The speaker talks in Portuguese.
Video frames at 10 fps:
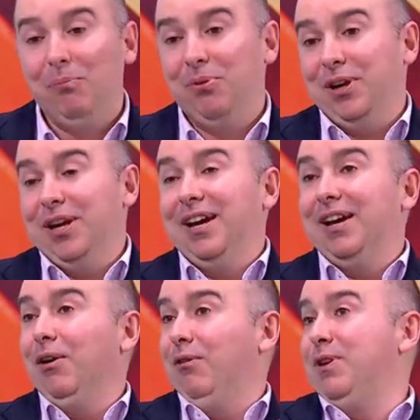Não,
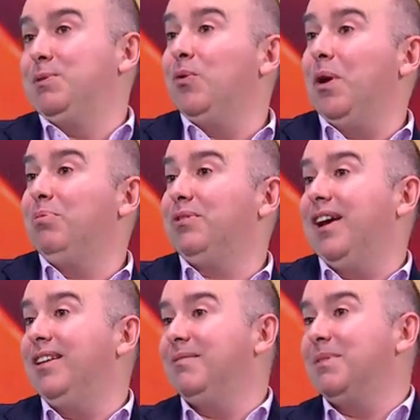poderia, o Facebook não é
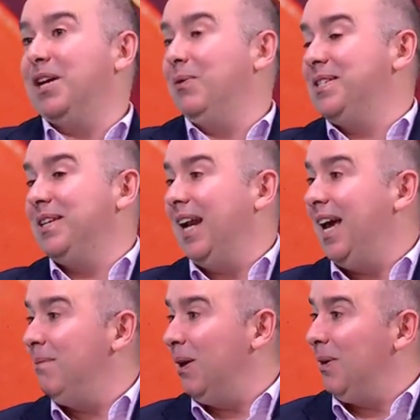importante, mas é o
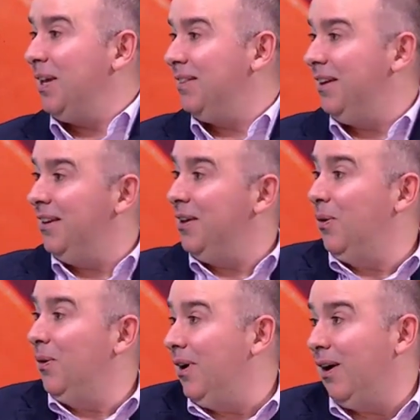Instagram, e é o LinkedIn, e
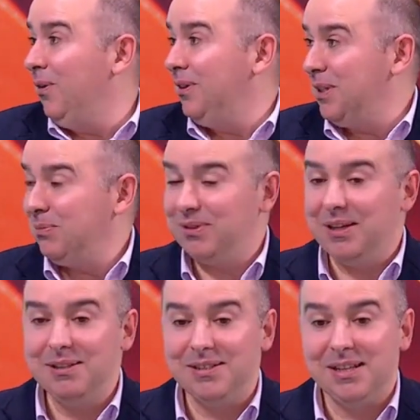há outras, Sim.
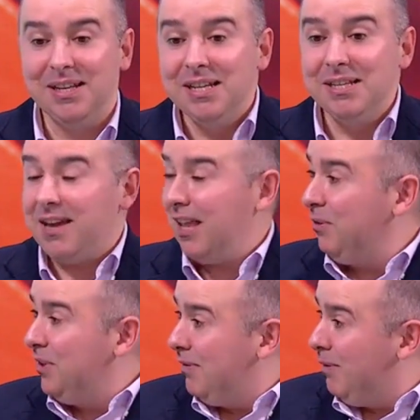portanto, exato. E se
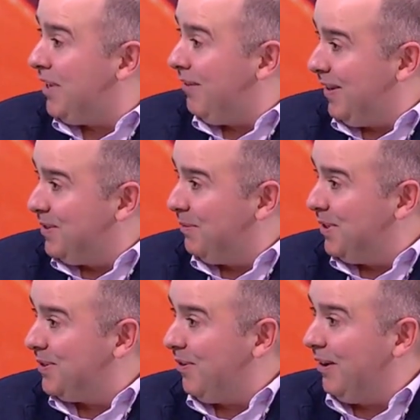calhar um dia vamos estar a falar
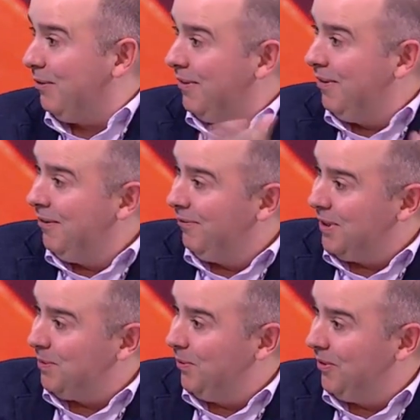sobre isso, olha. Mesmo. O
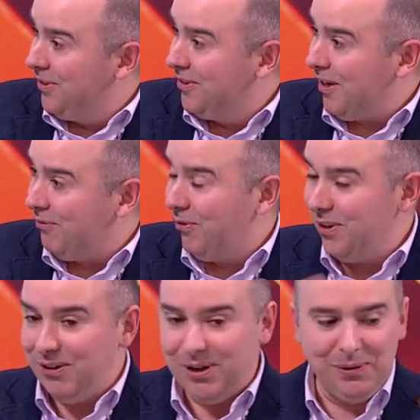Facebook já
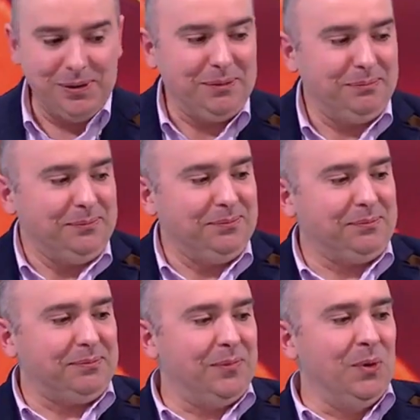foi, e agora é outra.
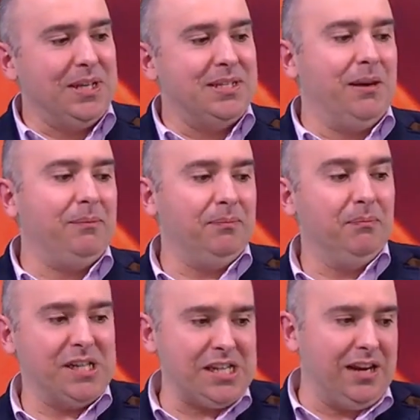Nunca se sabe.
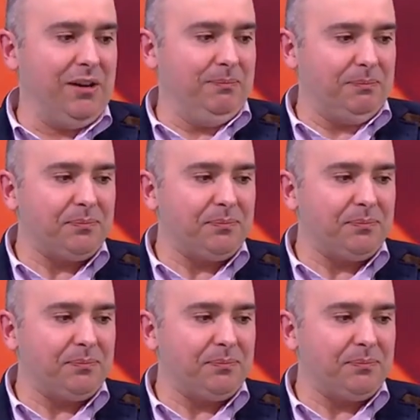Para já não.